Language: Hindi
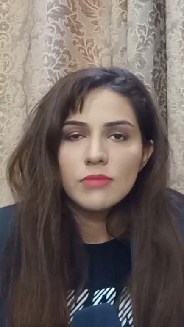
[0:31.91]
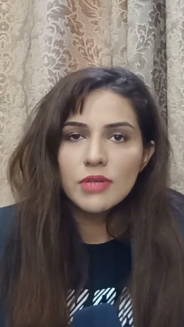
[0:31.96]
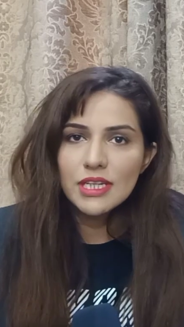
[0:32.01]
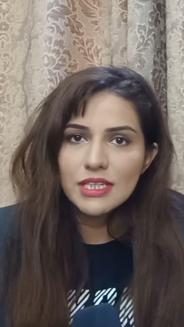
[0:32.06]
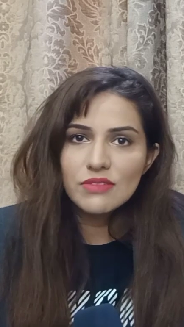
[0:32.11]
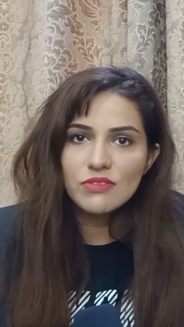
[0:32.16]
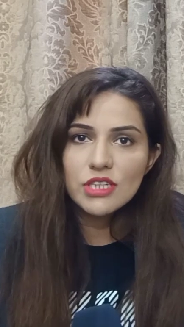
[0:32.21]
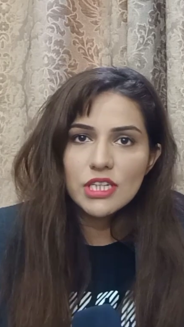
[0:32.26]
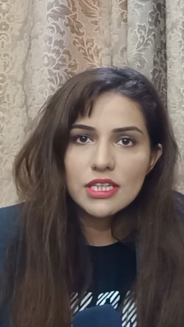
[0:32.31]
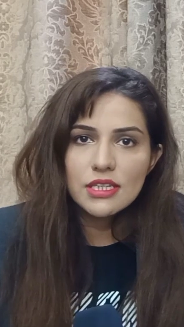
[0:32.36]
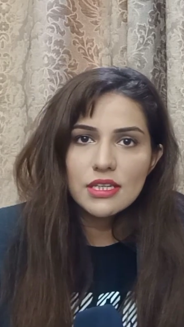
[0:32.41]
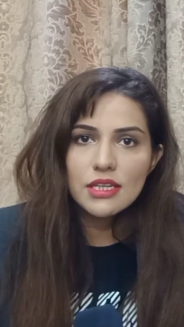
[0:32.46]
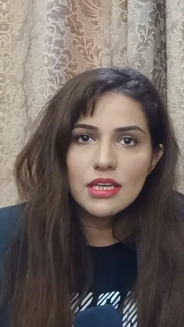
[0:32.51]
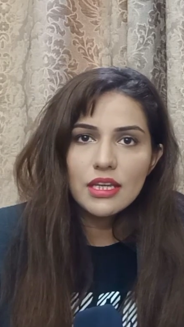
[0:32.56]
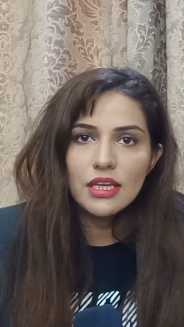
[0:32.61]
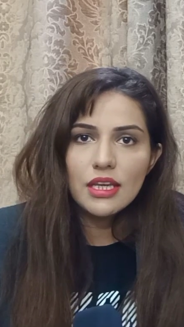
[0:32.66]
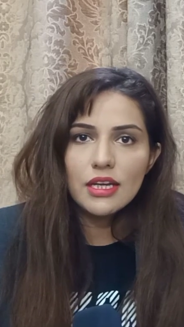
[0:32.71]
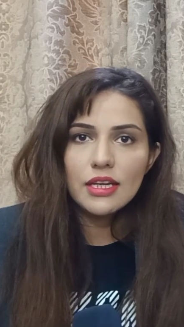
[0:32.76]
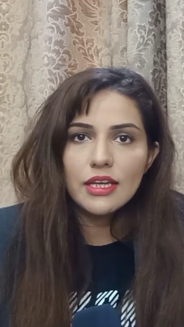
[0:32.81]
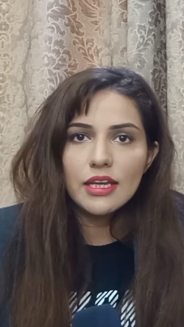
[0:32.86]
किस वजह से
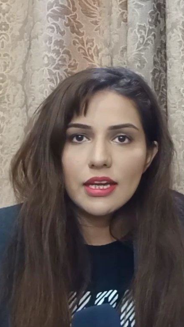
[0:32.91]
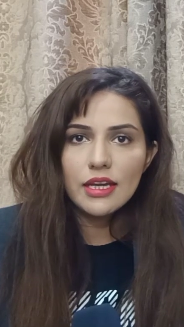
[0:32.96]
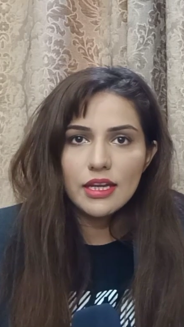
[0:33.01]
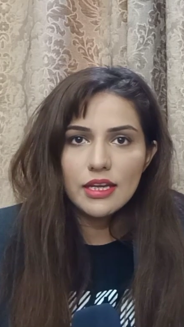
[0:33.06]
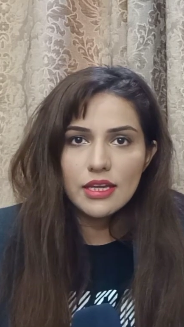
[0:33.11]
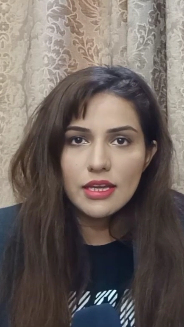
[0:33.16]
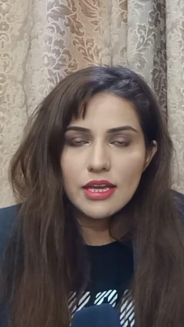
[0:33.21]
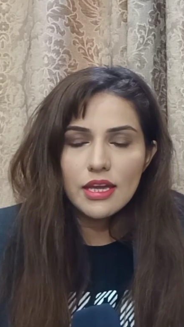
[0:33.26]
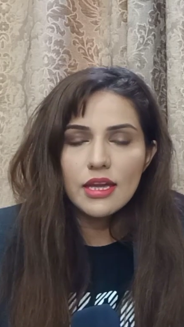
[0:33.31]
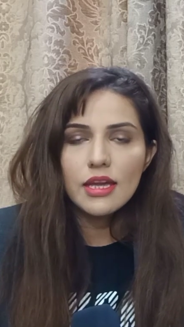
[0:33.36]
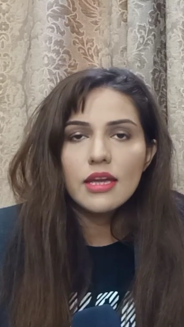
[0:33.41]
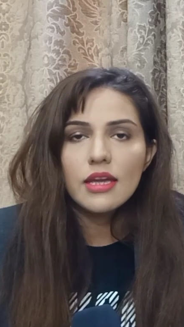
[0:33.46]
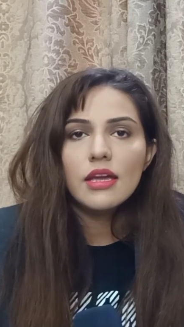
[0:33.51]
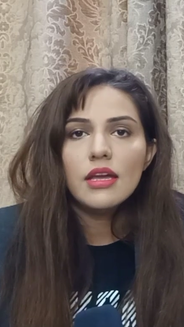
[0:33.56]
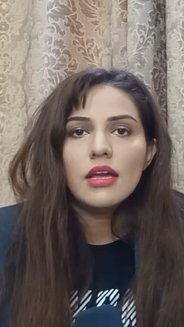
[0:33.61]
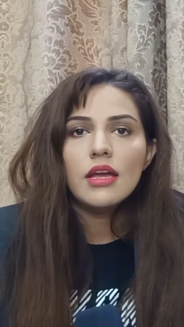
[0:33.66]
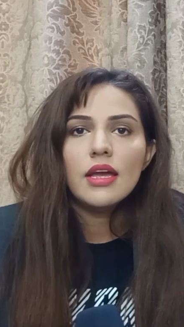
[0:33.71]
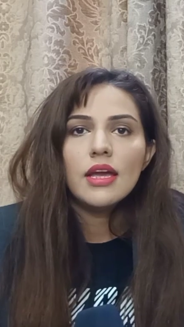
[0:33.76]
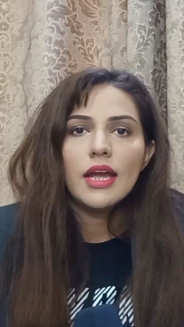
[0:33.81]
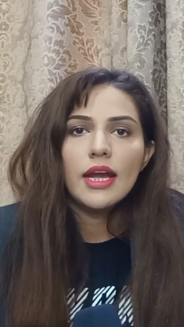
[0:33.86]
किया गया है ये
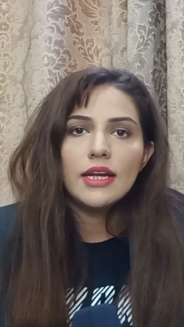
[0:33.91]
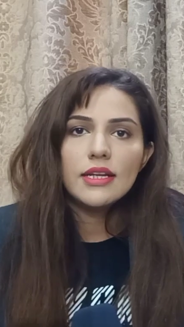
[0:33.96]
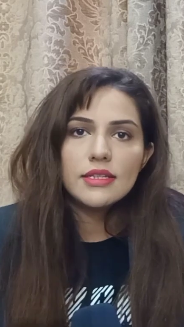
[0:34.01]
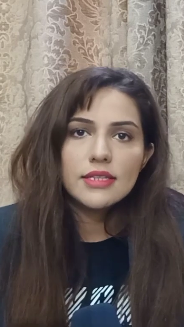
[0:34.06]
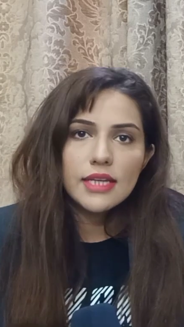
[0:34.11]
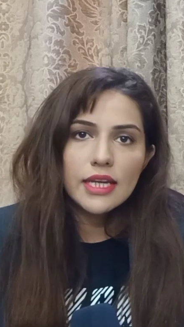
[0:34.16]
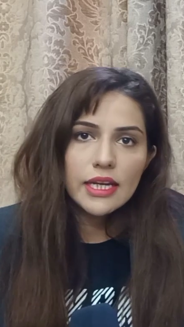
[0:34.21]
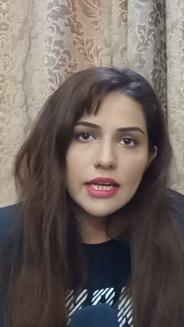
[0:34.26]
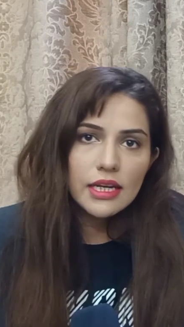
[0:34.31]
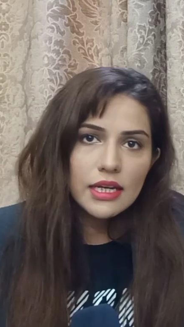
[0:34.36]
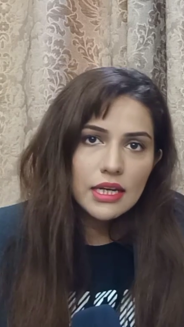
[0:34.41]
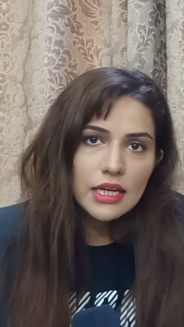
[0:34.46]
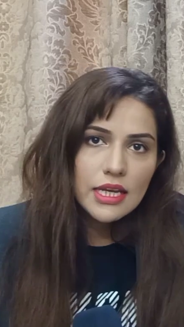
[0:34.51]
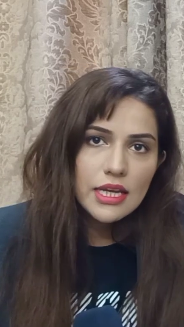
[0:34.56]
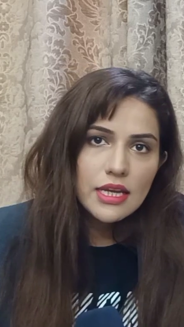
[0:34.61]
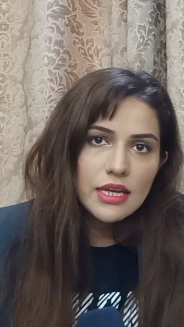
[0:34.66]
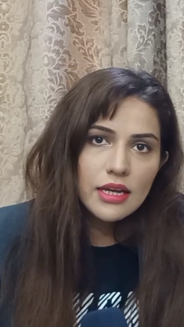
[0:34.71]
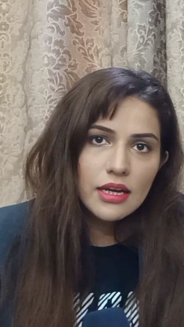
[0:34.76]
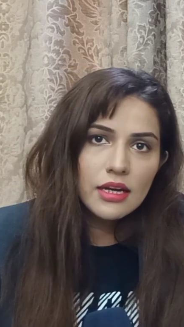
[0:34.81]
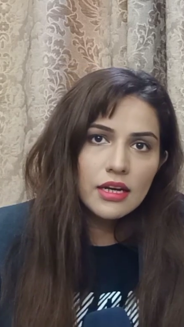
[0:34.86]
एंड
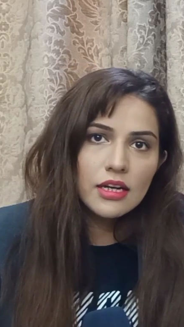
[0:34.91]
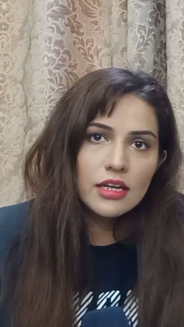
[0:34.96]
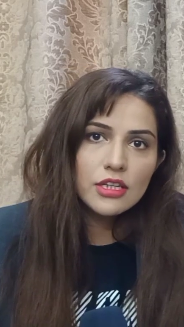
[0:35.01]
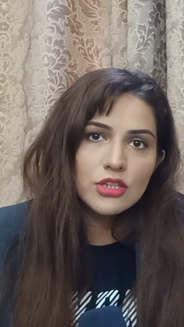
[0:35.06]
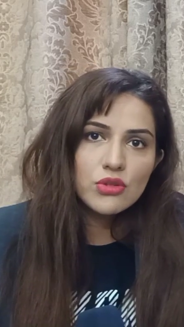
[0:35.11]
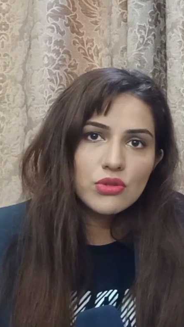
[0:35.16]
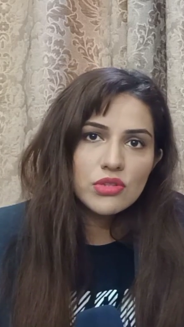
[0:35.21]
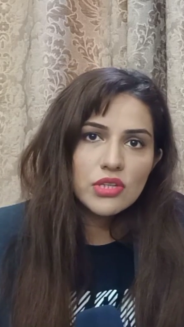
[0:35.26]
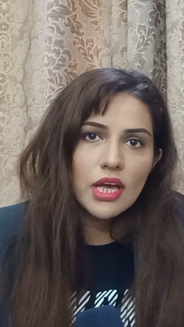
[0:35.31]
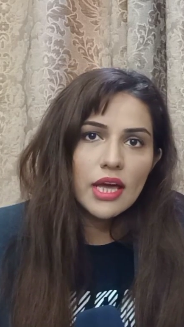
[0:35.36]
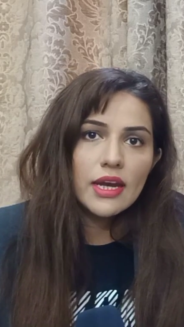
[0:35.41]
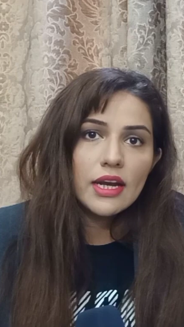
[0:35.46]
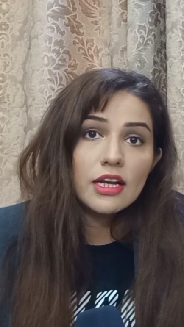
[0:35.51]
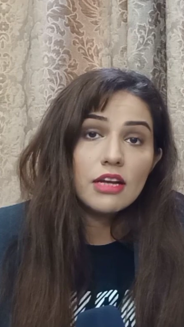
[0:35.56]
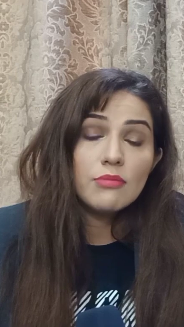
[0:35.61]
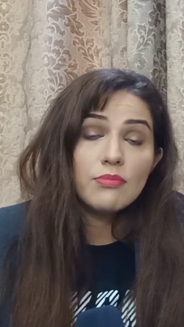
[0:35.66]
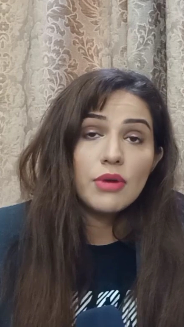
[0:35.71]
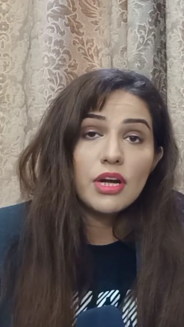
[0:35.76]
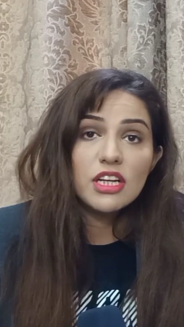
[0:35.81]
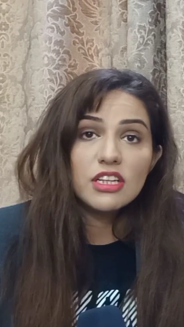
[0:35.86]
सेकेंडली जो सारा
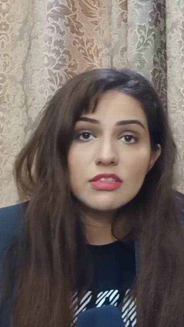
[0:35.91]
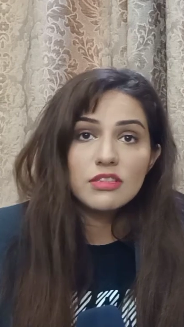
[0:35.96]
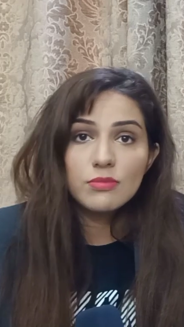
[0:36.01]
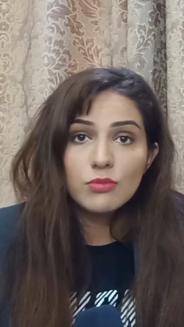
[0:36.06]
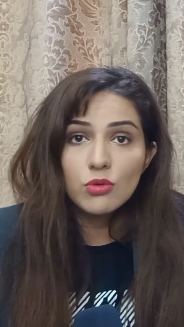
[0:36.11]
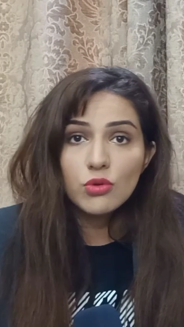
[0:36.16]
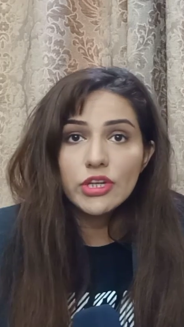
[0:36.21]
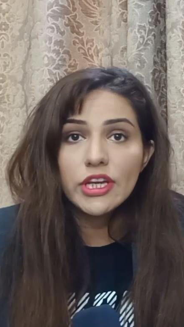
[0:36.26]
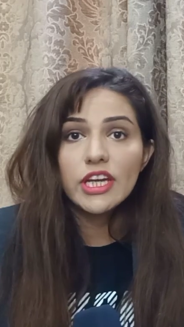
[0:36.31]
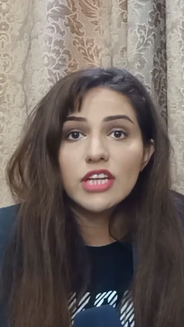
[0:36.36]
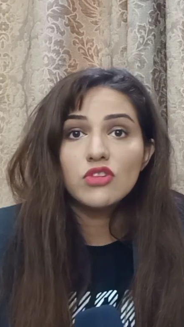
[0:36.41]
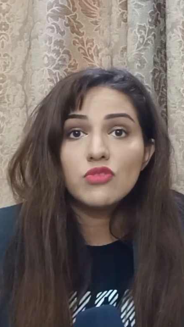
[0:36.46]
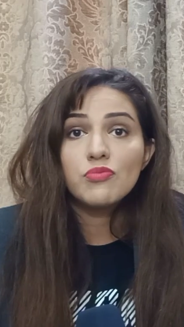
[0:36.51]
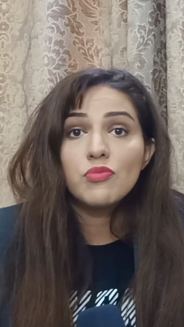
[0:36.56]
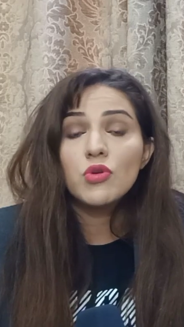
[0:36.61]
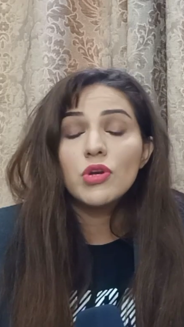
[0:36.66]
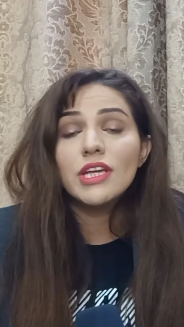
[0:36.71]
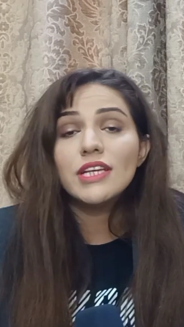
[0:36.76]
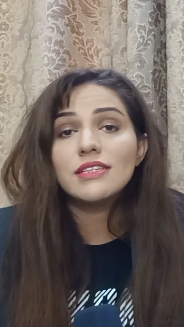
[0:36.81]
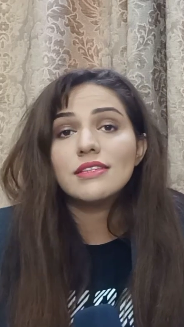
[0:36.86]
का पासपोर्ट है जो
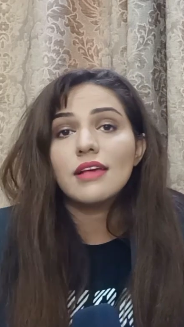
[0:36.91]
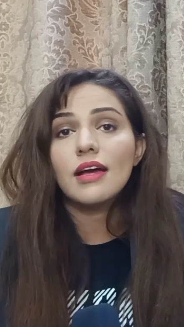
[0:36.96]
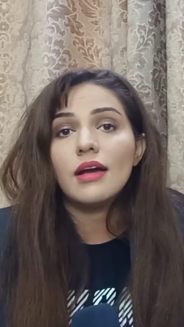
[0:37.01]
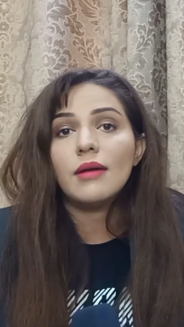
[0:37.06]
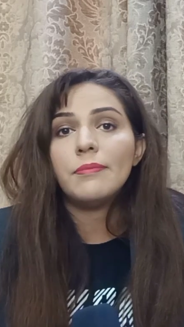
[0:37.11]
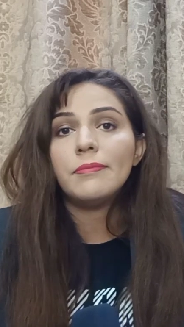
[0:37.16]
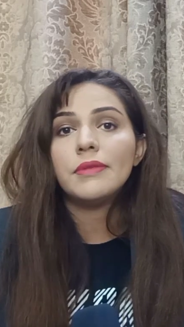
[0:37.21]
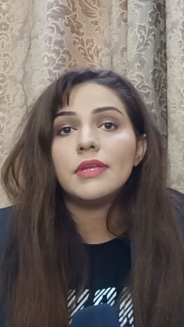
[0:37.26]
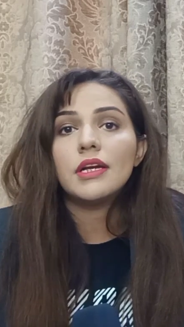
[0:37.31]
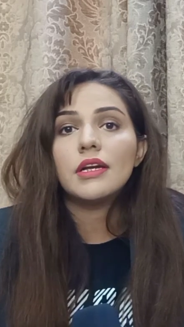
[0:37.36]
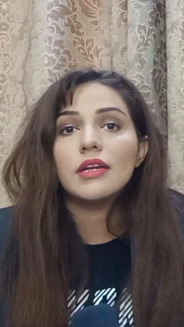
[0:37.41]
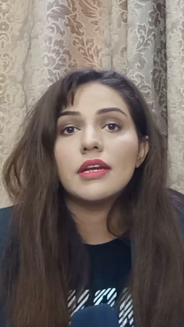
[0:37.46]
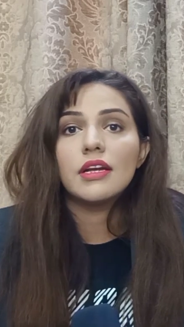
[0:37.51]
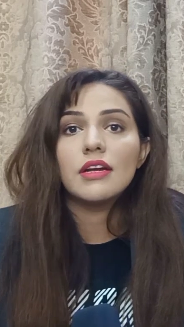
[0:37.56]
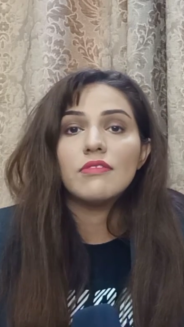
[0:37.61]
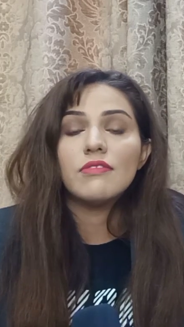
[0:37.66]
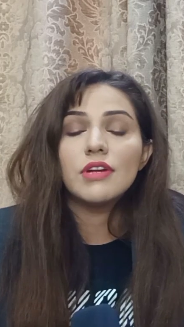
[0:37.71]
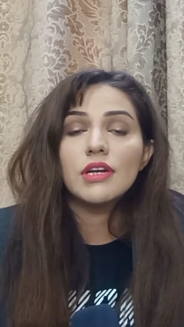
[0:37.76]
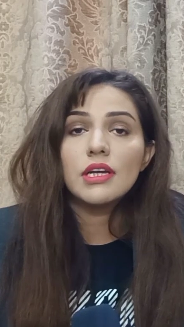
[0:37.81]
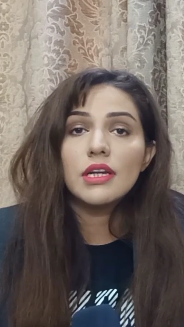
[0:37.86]
पुलिस अब तक
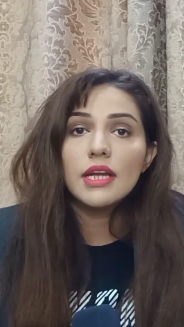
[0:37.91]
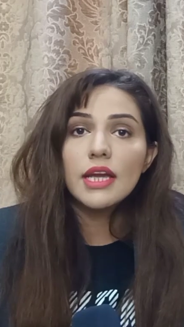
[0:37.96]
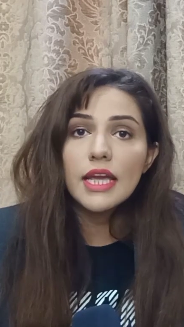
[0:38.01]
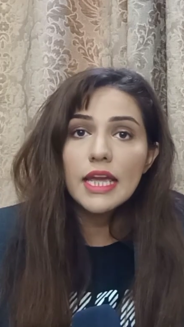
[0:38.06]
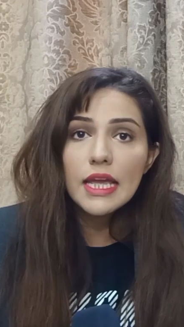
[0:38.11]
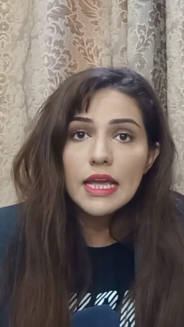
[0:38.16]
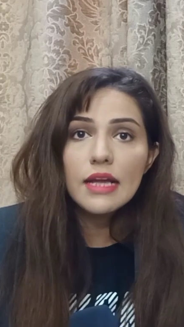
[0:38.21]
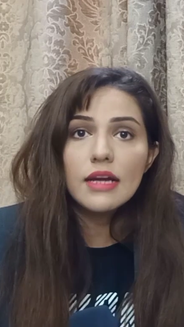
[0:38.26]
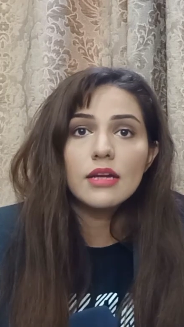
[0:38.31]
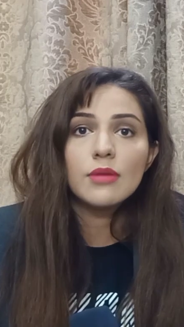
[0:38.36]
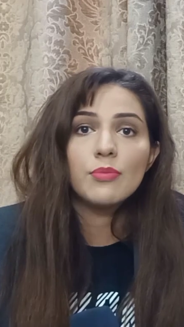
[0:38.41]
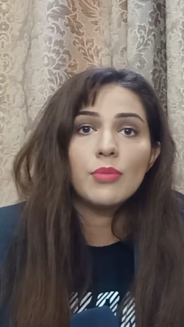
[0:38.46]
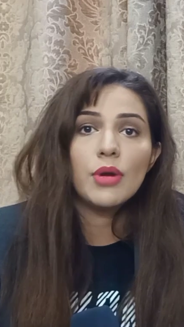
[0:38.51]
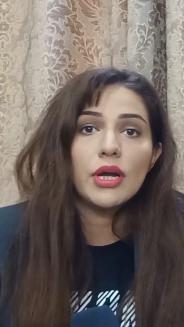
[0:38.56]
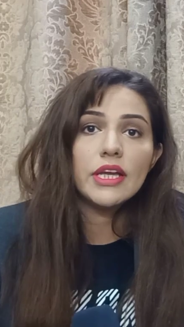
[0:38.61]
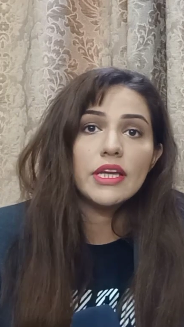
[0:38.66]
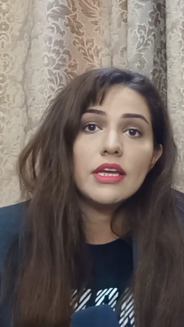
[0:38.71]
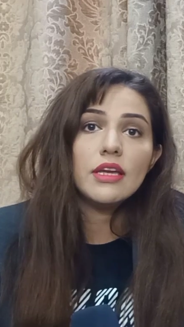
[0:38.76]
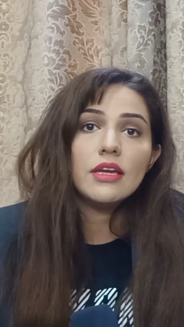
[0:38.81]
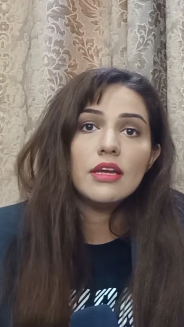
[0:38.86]
रिकवर नहीं कर
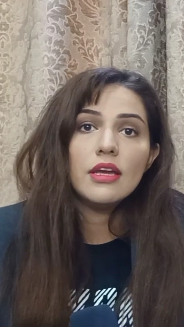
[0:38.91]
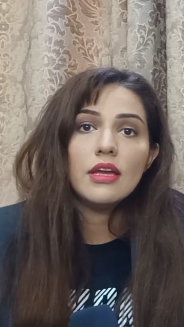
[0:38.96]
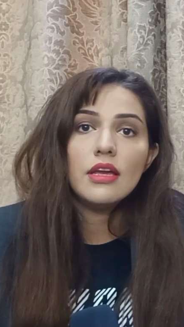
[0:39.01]
पाई